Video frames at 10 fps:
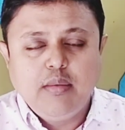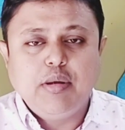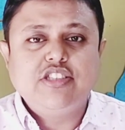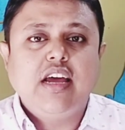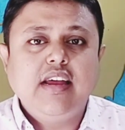
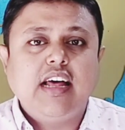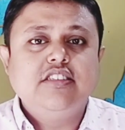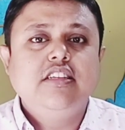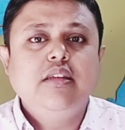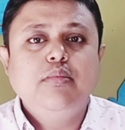পেশায়
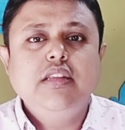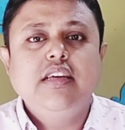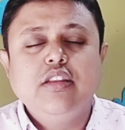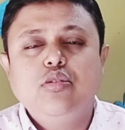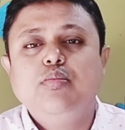রাজনীতিবিদ
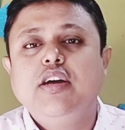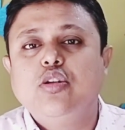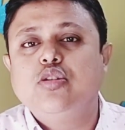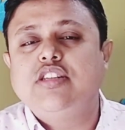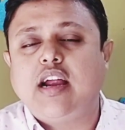কিন্তু
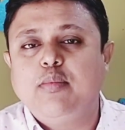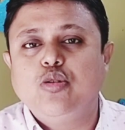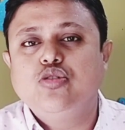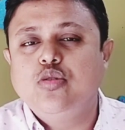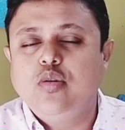বিগত চার
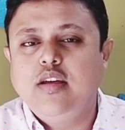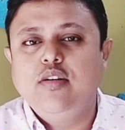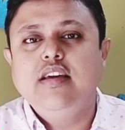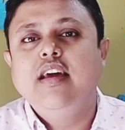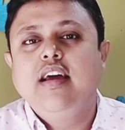বছর ধরে ওই